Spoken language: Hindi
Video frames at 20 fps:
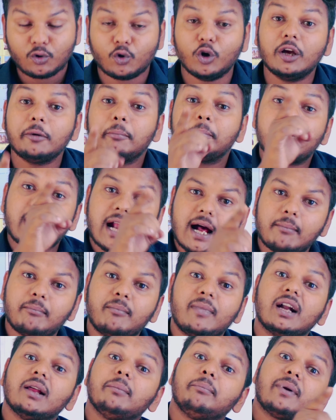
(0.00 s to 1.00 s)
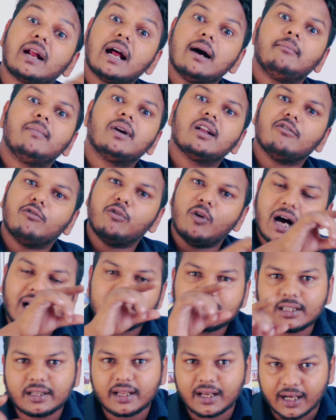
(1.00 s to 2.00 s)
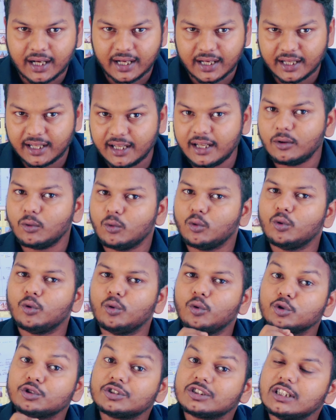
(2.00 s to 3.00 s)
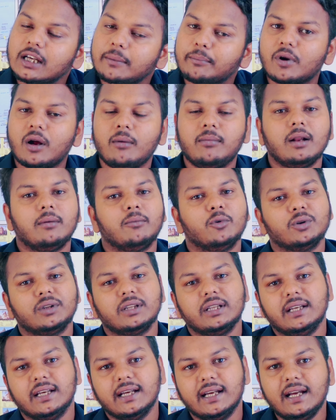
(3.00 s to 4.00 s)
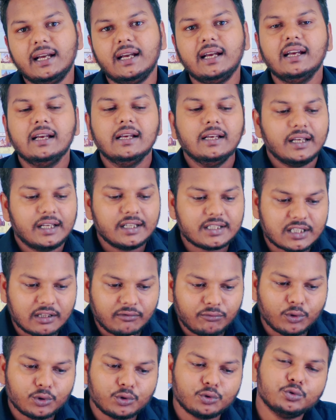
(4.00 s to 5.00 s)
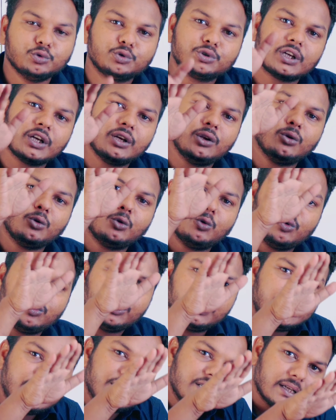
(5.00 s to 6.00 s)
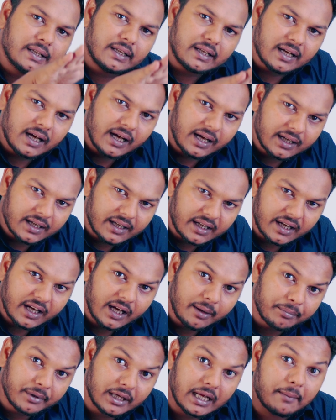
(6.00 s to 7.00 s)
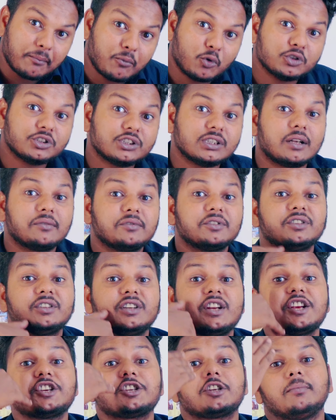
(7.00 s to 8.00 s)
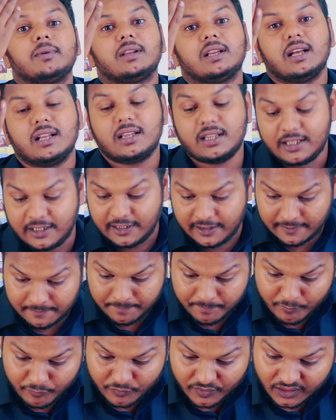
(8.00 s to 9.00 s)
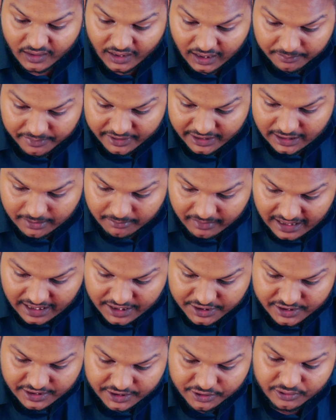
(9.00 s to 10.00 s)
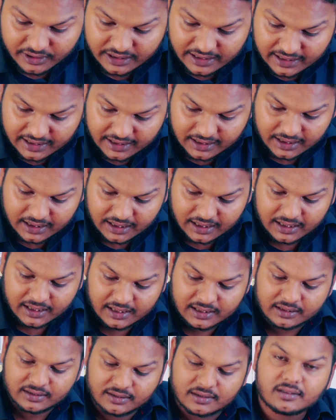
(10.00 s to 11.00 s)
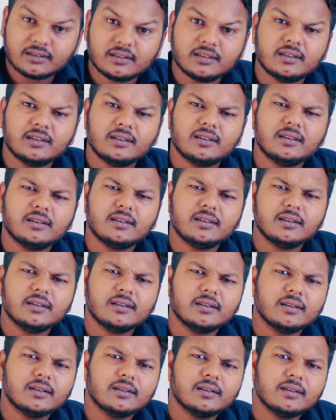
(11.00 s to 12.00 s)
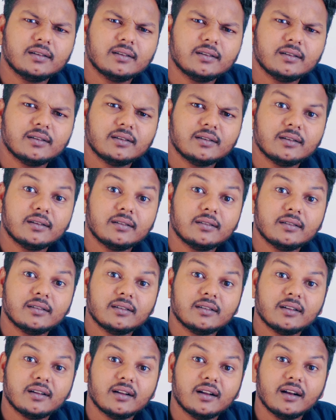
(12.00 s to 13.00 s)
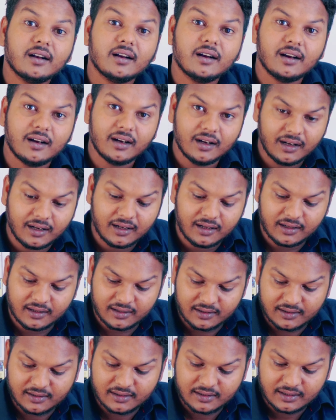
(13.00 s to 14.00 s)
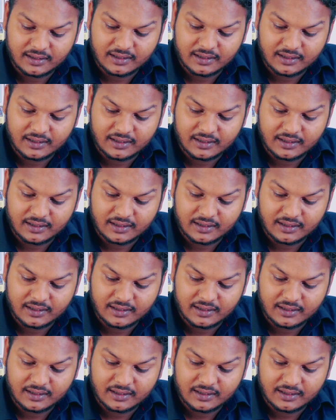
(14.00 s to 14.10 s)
कोई ब्राह्मण ब्राह्मण वाद दिखाए उससे प्रॉब्लम होती है कि जब वो दूसरे लोगों को नीचा दिखा करके अपने आप को सर्वश्रेष्ठ बताता है अभी ये महाशय जो है ना सभी के देवता हैं हाँ